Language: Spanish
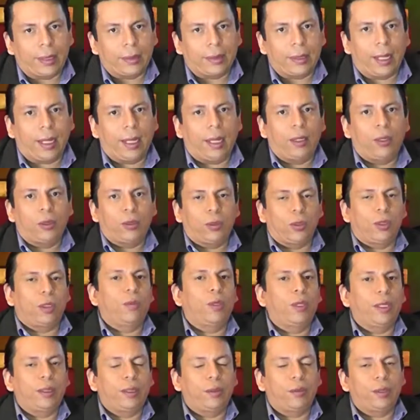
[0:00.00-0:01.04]
hasta los
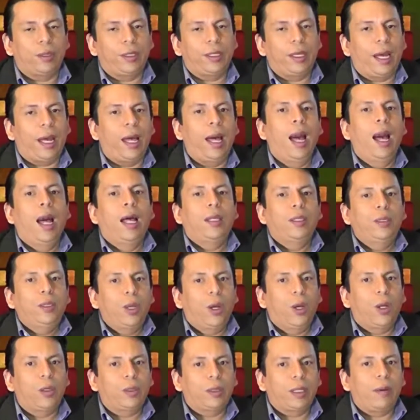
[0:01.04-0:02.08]
últimos de tus días
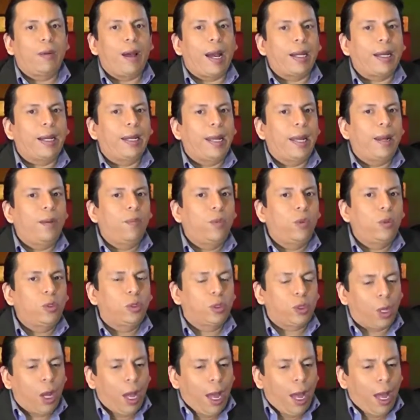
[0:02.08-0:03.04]
no te va a querer mucho.